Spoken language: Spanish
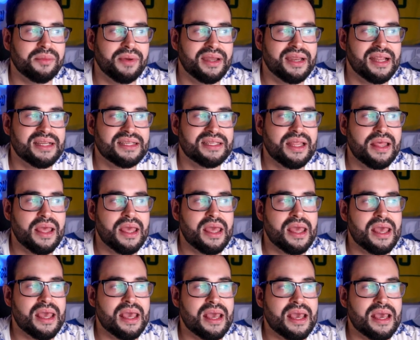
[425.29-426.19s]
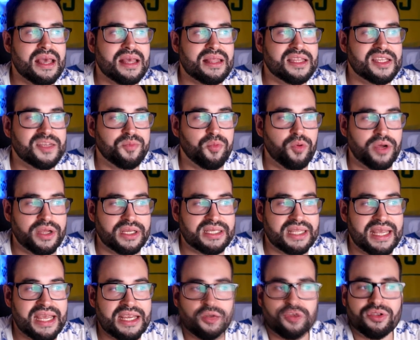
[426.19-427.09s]
semanas
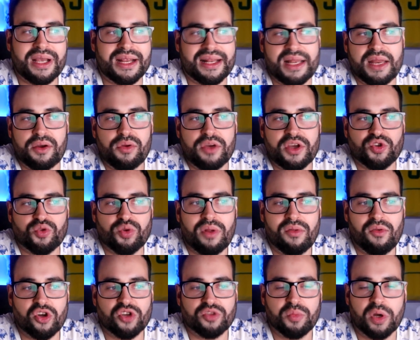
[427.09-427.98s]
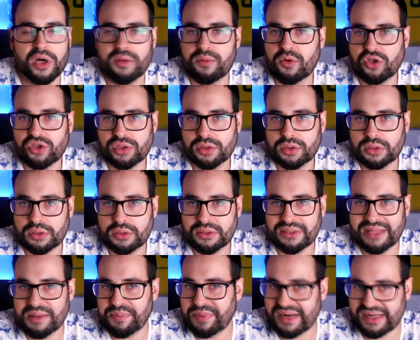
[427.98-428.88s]
después. Eso está claro que es uno de los morbos
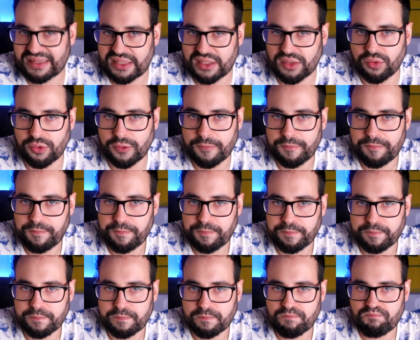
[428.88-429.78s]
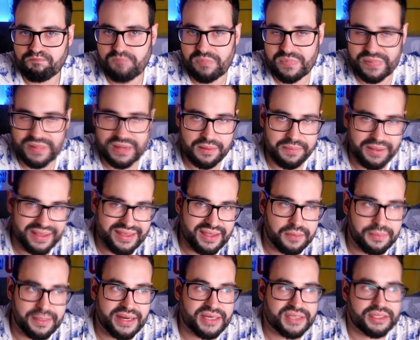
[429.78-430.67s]
del partido, del
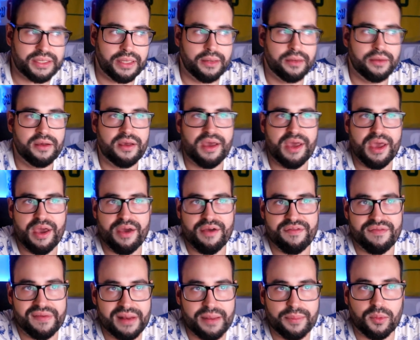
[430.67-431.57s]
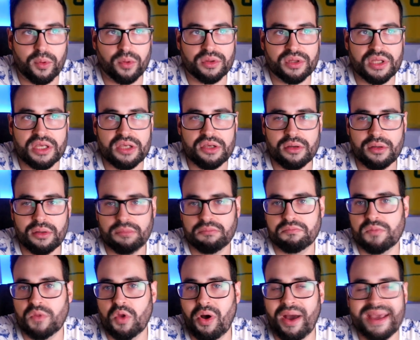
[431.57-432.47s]
Bayern Barça. Philip Coutinho,
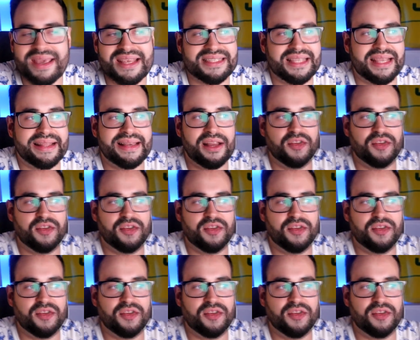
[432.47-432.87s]
no hay esta